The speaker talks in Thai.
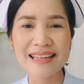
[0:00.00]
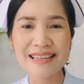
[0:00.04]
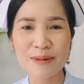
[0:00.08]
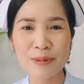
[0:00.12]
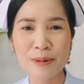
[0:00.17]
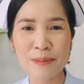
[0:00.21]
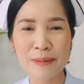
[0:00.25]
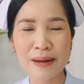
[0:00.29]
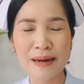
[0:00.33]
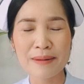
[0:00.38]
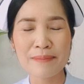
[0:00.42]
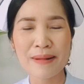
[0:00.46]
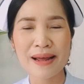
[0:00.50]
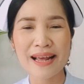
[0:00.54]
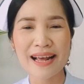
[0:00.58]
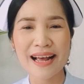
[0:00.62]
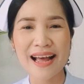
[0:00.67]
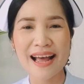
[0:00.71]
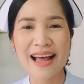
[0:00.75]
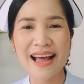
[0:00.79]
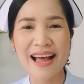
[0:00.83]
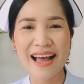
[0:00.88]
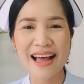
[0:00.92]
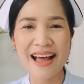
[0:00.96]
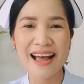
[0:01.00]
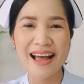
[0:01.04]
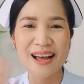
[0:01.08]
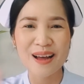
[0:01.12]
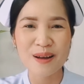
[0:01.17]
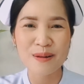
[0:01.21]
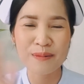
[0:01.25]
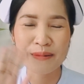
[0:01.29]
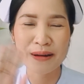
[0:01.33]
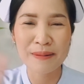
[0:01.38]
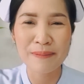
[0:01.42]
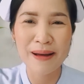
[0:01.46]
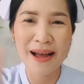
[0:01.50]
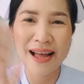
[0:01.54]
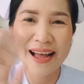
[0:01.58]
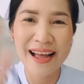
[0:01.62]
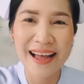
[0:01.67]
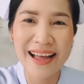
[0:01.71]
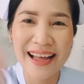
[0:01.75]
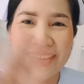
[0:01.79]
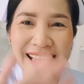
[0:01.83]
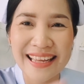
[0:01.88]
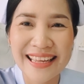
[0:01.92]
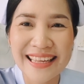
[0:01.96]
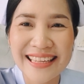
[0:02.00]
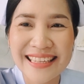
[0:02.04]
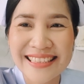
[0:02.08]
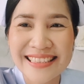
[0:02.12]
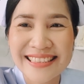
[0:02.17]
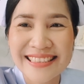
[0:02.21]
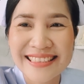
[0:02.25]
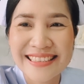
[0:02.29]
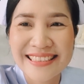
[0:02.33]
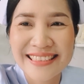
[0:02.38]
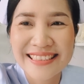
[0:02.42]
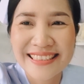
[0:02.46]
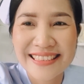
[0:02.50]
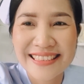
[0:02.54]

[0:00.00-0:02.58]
แล้วพบกันใหม่ค่ะบ๊ายบาย